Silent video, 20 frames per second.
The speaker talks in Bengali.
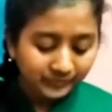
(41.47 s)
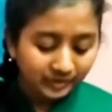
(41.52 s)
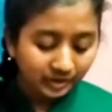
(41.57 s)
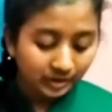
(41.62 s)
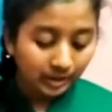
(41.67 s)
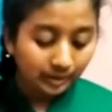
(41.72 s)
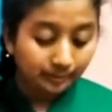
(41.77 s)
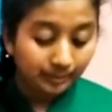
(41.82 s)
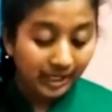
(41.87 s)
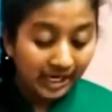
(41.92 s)

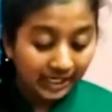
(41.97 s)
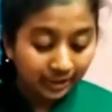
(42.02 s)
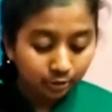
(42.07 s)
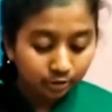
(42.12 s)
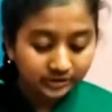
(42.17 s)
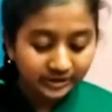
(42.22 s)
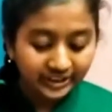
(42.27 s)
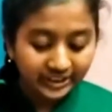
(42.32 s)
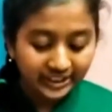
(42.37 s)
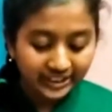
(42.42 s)
ভারতে
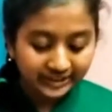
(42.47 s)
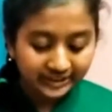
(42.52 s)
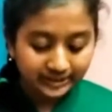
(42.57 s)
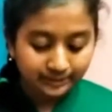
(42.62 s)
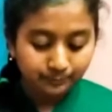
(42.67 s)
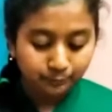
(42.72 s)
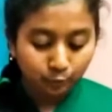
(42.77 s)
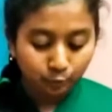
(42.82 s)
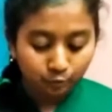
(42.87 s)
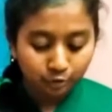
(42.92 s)
এটি
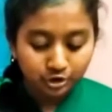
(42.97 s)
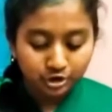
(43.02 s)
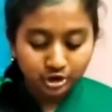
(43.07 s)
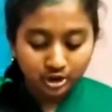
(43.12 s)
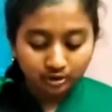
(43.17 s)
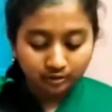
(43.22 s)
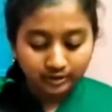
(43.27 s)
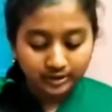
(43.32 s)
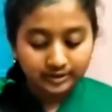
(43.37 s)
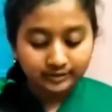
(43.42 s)
পৌষ
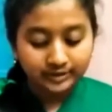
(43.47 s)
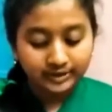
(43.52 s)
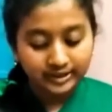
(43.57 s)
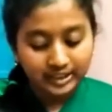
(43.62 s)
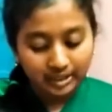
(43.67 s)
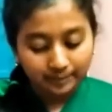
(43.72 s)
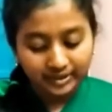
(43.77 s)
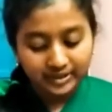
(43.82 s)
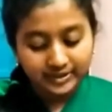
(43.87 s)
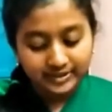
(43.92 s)
সংক্রান্তি
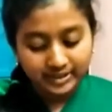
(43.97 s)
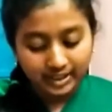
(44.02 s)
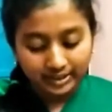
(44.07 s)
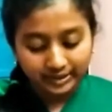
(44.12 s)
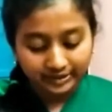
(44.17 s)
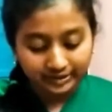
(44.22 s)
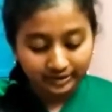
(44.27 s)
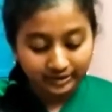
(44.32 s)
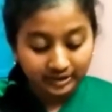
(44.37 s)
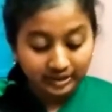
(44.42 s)
নামেই জানে
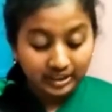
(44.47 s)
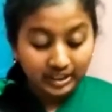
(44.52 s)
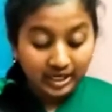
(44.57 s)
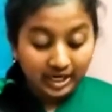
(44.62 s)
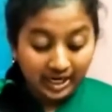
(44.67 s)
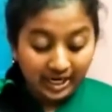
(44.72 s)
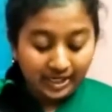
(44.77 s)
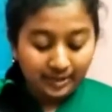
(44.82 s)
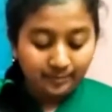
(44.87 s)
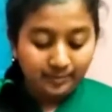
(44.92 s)

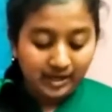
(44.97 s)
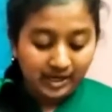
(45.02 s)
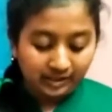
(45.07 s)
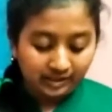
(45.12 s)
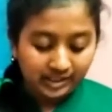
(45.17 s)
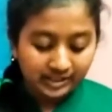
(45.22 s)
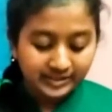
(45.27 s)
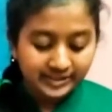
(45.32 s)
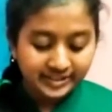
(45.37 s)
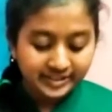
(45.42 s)
আর
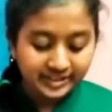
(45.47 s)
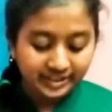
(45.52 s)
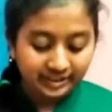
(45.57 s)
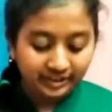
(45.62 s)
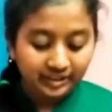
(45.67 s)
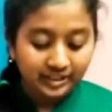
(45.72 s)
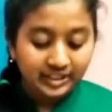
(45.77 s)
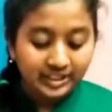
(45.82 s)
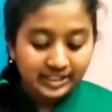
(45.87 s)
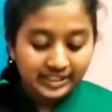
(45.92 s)
বাংলাদেশে
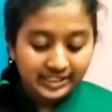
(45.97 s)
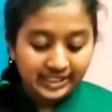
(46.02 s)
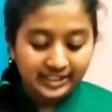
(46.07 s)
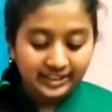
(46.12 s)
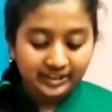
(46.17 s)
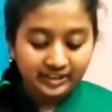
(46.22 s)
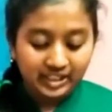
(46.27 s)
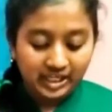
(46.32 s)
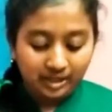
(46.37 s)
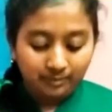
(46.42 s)
এর
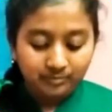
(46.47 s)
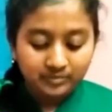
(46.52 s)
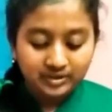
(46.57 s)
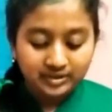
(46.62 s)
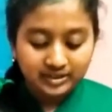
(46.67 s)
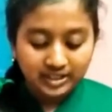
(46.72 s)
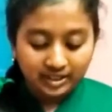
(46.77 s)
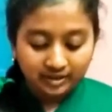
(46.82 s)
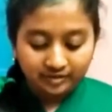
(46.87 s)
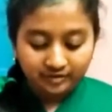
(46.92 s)
নাম
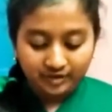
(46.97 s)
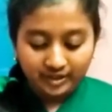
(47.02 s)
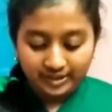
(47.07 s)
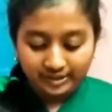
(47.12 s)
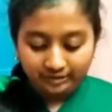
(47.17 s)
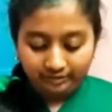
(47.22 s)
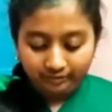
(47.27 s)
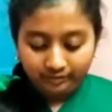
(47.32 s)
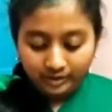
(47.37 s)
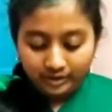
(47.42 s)
সাকরাইন
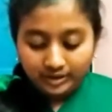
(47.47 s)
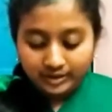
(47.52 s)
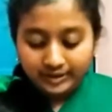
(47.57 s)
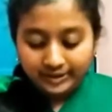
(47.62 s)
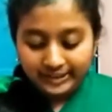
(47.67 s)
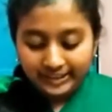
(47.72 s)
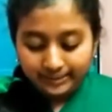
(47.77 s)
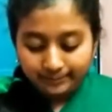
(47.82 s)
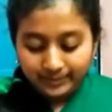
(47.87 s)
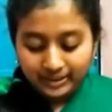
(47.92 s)

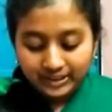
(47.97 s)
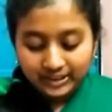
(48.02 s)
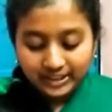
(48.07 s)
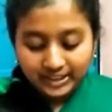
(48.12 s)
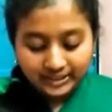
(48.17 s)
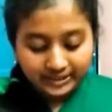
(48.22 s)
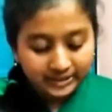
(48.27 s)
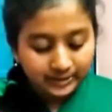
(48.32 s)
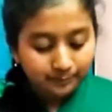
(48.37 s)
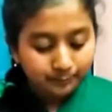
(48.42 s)
নেপালে
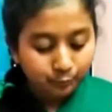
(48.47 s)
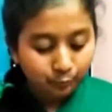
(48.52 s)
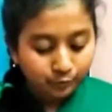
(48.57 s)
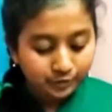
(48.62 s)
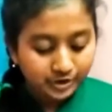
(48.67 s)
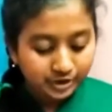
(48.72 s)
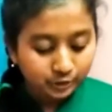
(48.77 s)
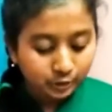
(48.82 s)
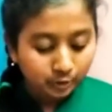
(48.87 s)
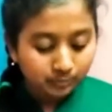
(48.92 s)
এটি
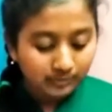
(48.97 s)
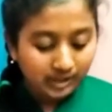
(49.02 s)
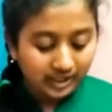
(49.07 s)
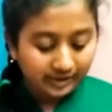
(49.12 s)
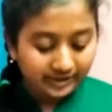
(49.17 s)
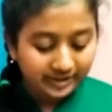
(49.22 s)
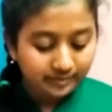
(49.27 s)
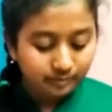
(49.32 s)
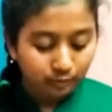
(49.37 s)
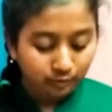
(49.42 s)
পচিত
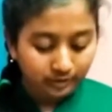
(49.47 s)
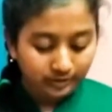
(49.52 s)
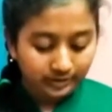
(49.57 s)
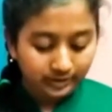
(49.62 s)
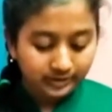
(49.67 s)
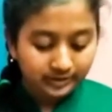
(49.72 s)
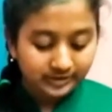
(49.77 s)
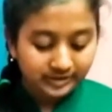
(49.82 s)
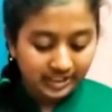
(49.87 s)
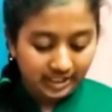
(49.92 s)
মাঘি বলে
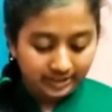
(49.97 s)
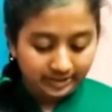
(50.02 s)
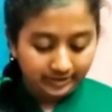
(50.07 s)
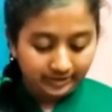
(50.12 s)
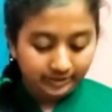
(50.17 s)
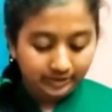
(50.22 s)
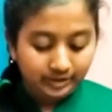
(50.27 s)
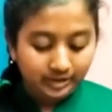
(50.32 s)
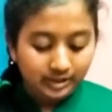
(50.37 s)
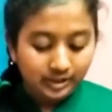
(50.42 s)
জানি
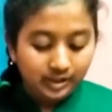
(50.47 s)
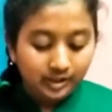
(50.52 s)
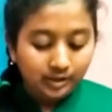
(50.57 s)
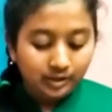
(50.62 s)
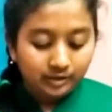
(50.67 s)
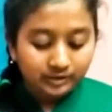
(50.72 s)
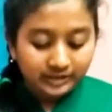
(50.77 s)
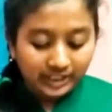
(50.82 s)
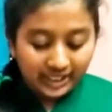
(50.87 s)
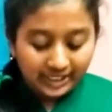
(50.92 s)

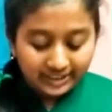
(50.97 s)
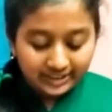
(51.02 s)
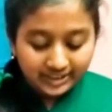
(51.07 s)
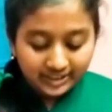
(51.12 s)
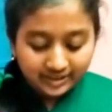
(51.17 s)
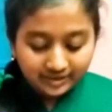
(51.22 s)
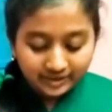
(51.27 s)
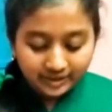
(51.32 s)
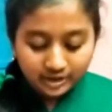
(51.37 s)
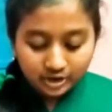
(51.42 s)

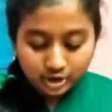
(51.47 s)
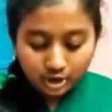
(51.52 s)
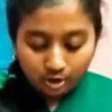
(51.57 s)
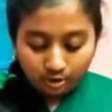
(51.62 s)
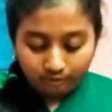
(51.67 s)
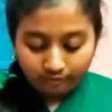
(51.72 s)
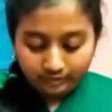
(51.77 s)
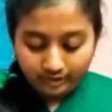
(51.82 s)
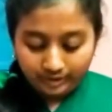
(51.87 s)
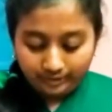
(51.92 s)
থাইল্যান্ডে
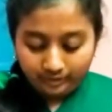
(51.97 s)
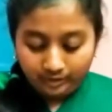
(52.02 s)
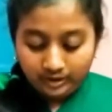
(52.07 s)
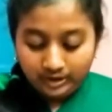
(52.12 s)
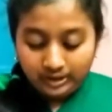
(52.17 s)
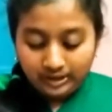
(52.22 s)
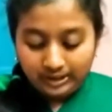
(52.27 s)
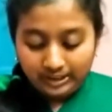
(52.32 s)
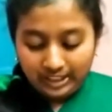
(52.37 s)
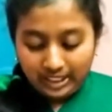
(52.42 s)
সংক্রান
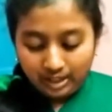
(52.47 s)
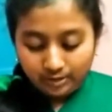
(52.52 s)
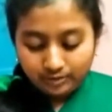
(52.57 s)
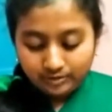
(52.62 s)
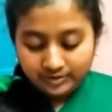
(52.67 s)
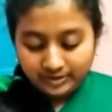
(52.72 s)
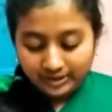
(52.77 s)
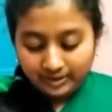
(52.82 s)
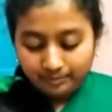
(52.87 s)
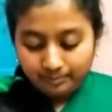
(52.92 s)

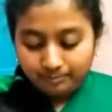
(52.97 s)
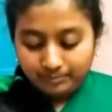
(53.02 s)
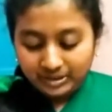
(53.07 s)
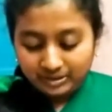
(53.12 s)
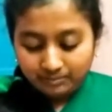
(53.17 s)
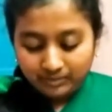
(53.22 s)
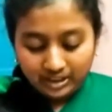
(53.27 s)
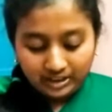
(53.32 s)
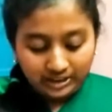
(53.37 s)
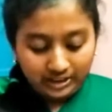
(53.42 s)
লাওসে
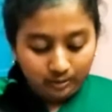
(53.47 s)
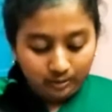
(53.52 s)
পিমালাও